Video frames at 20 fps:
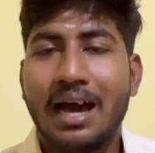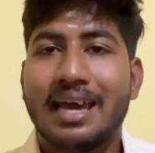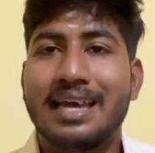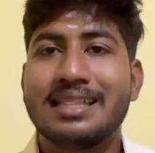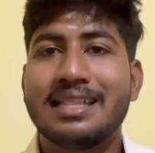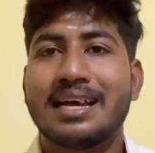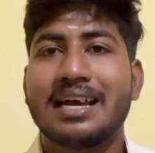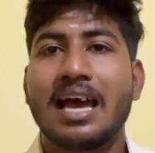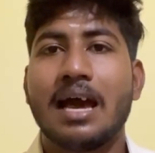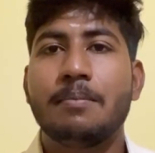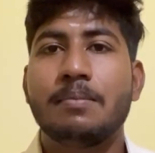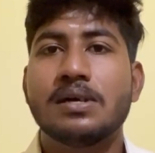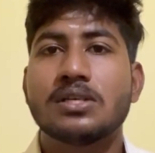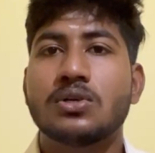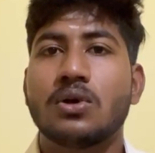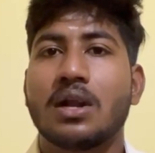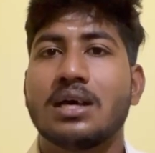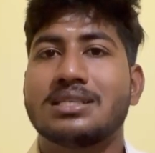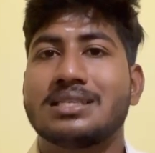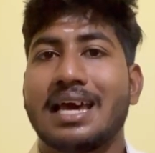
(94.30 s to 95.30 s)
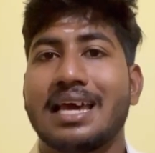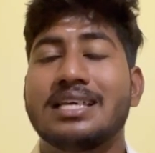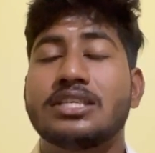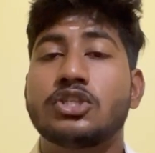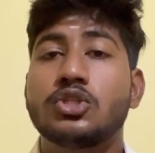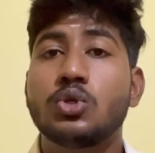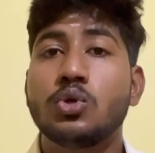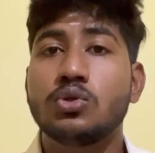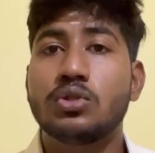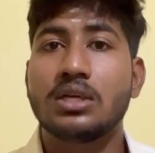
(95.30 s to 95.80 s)
இந்த கேம்பஸோட சைஸ்
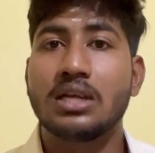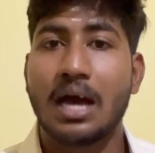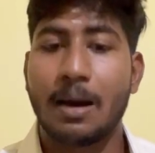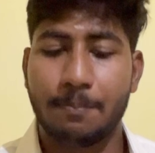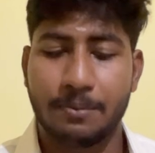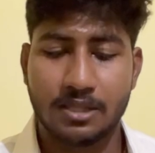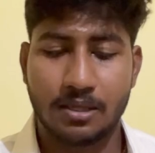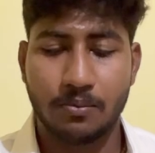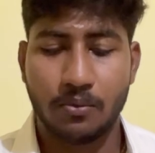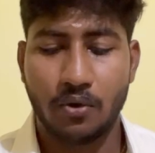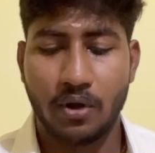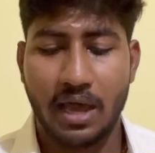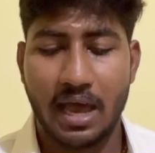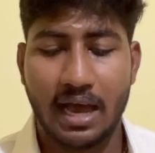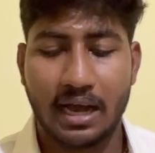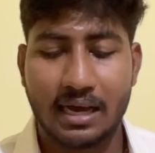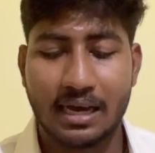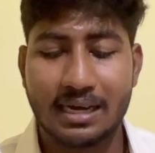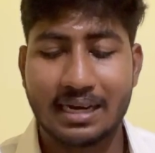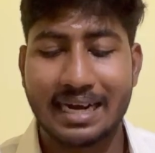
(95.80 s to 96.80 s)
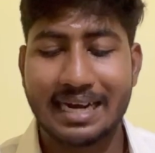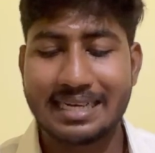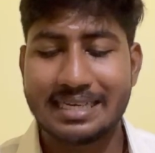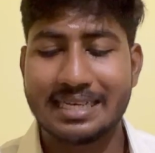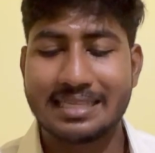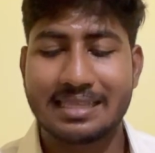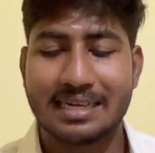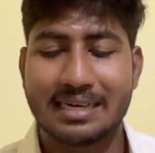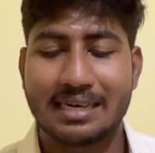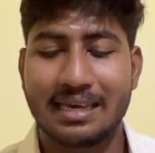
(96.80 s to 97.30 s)
நூத்தி நாற்பத்தி மூணு ஏக்கர்
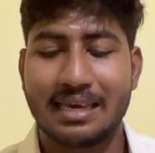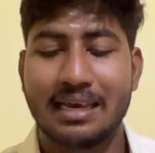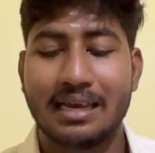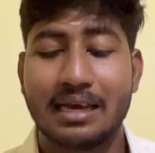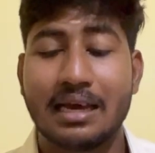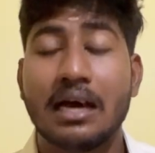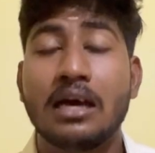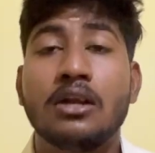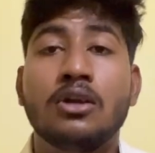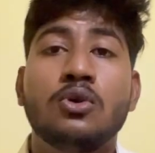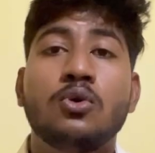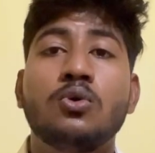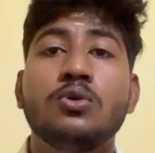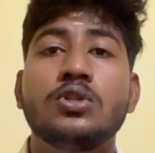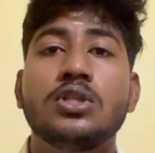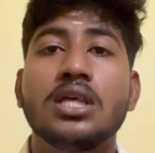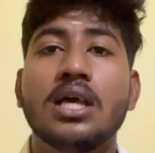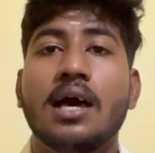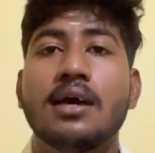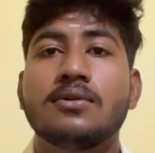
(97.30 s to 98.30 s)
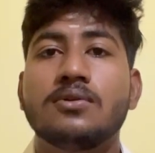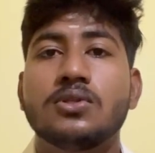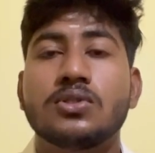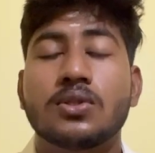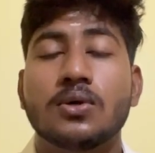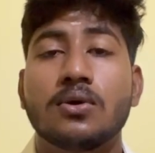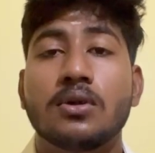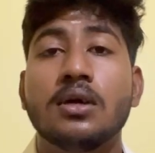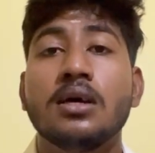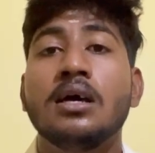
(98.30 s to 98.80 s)
கிட்டத்தட்ட இங்க நூத்தி
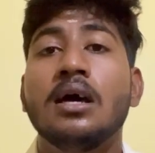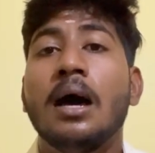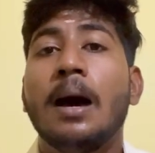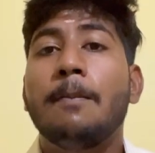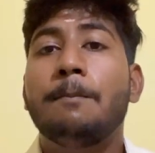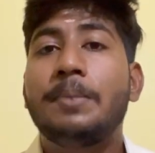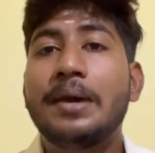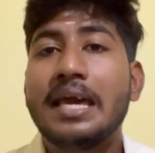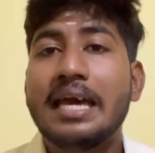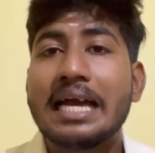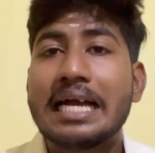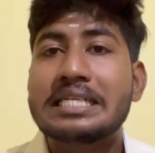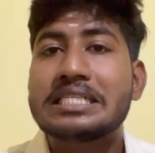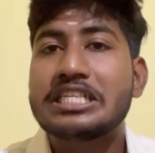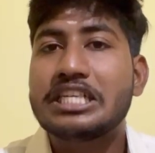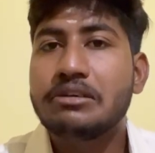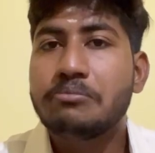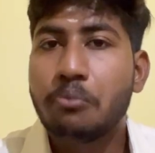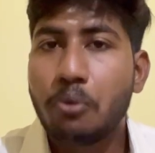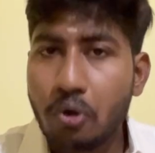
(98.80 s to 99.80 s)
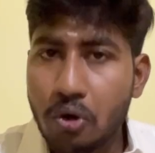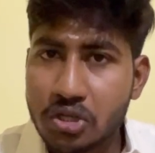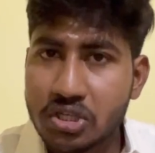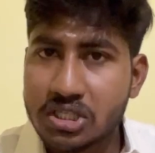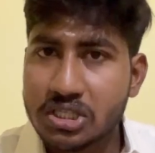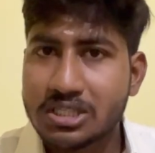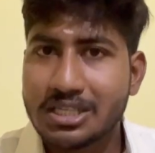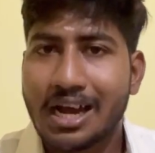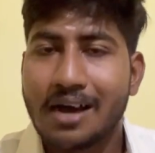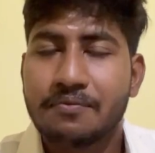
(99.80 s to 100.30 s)
அறுபத்தொரு பிஹெச்டி முடிச்ச
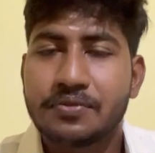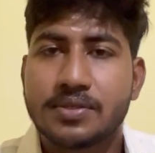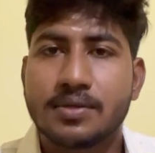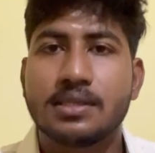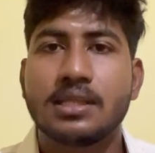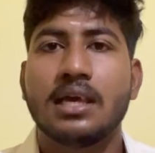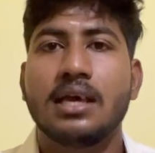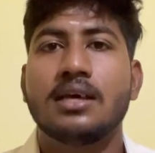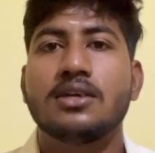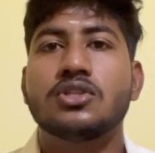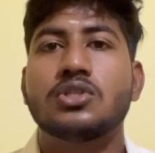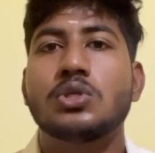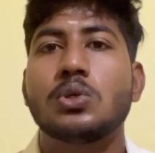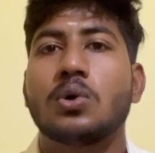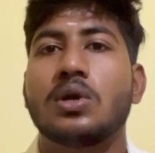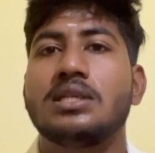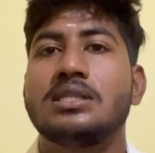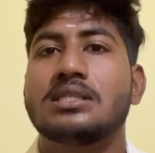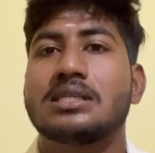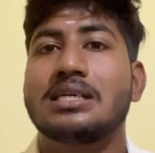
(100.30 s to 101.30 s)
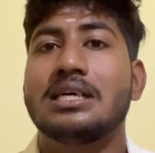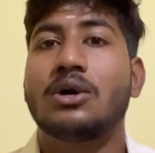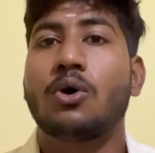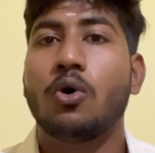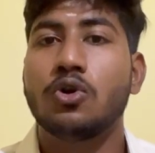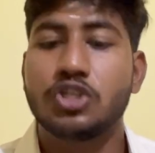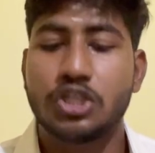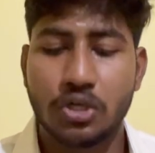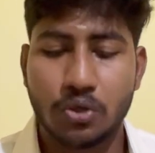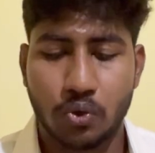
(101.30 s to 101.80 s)
ஸ்டாஃப்ஸ் வந்து எங்க ஸ்டூடெண்ட்ஸ்க்கு
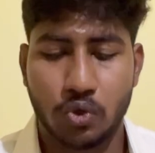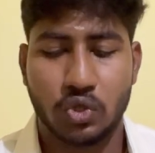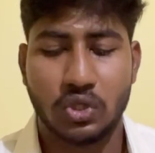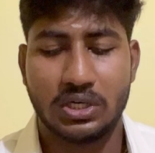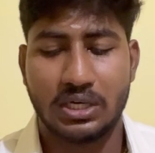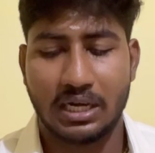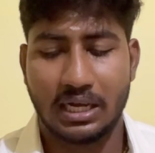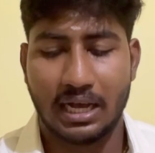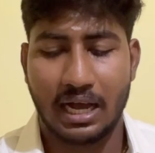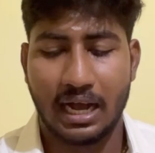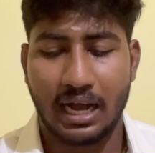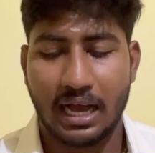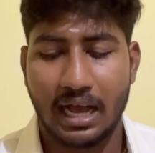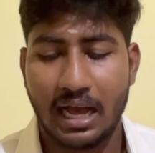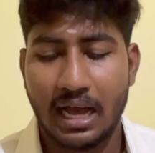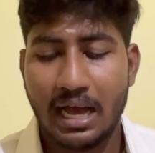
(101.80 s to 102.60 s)
கோச்சிங் கொடுத்துட்டு இருக்காங்க